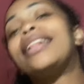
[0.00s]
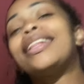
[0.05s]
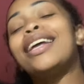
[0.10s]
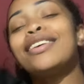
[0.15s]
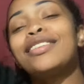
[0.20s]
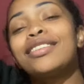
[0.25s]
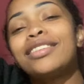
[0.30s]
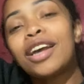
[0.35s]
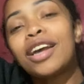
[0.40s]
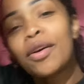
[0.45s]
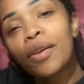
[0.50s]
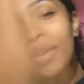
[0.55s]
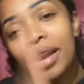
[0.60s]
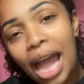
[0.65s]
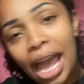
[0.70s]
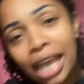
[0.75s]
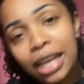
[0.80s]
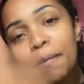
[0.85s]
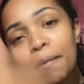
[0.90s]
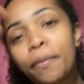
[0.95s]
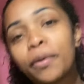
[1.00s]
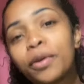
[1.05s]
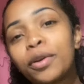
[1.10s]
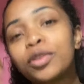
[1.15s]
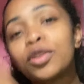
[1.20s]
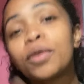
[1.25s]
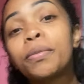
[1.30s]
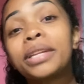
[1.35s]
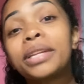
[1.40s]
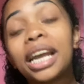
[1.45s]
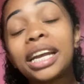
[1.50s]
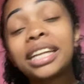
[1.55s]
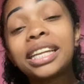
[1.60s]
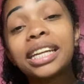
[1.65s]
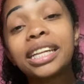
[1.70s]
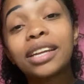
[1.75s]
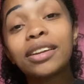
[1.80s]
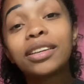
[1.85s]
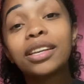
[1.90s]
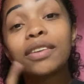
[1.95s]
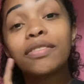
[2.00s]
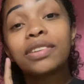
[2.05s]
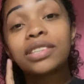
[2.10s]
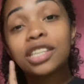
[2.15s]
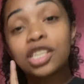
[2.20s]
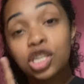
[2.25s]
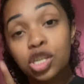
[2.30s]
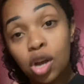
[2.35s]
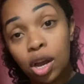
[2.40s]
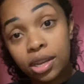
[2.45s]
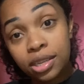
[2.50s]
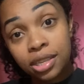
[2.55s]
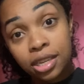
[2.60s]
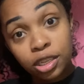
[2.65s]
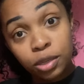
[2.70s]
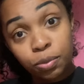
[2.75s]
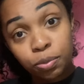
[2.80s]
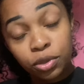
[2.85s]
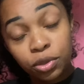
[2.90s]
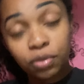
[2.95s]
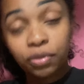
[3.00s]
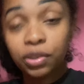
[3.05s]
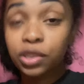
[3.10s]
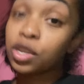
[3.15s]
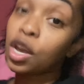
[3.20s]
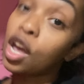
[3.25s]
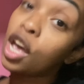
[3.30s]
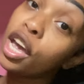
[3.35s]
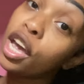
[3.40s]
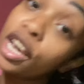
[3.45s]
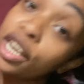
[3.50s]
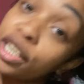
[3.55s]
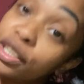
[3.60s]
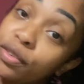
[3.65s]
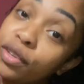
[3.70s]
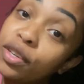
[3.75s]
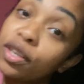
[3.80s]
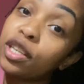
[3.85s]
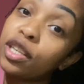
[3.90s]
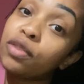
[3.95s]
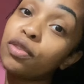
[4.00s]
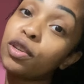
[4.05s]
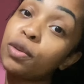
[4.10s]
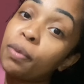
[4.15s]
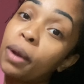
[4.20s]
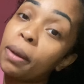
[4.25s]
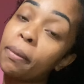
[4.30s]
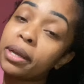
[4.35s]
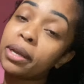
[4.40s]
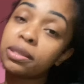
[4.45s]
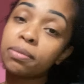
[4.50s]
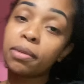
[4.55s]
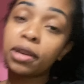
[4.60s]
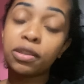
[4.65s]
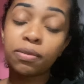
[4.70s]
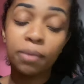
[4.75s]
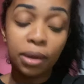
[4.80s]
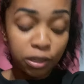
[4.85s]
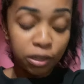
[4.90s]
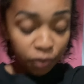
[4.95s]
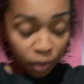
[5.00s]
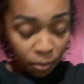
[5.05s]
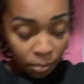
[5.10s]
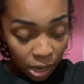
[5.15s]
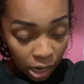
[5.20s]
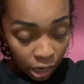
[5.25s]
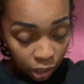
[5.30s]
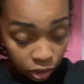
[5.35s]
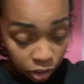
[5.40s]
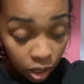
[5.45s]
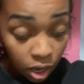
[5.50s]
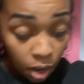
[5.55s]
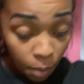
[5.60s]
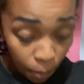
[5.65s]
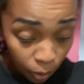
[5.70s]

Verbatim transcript: Deixe seu like pro YouTube tá entendendo que vocês gostam desse tipo de vídeo e divulga o nosso vídeo pra mais e mais e mais famílias.